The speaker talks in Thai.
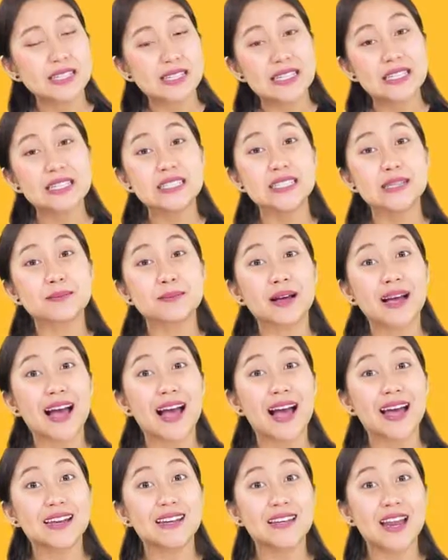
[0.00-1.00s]
สีที่สำ
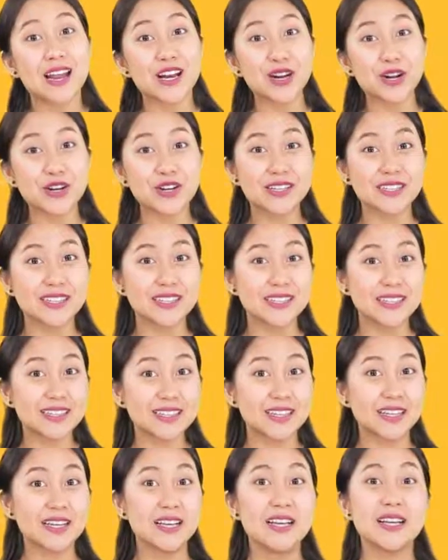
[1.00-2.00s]
คัญนั่นก็คือ
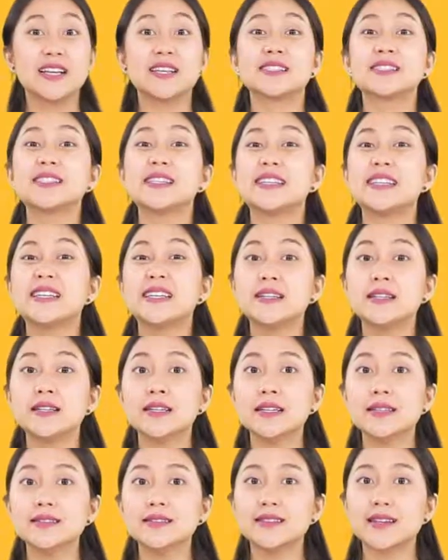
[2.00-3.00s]
สี
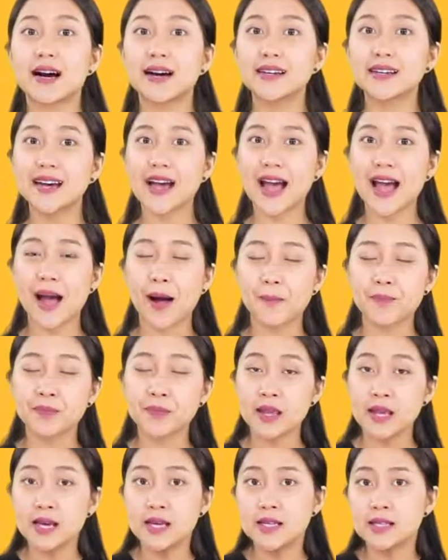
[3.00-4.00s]
เหลืองค่ะ
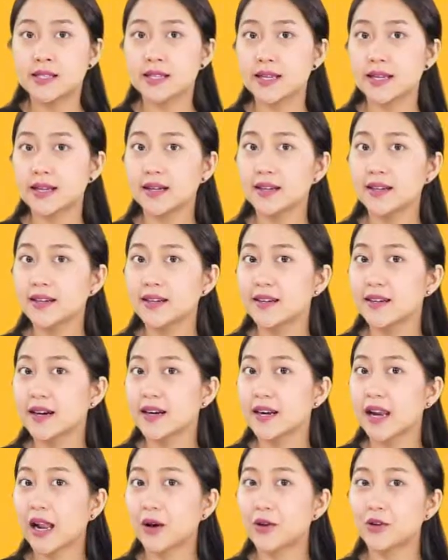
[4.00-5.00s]
สีเหลือง
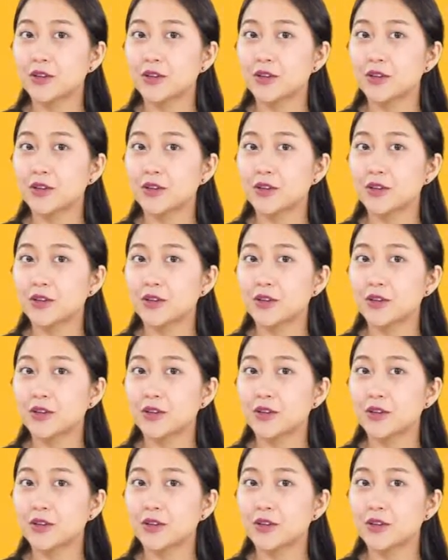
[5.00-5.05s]
เรา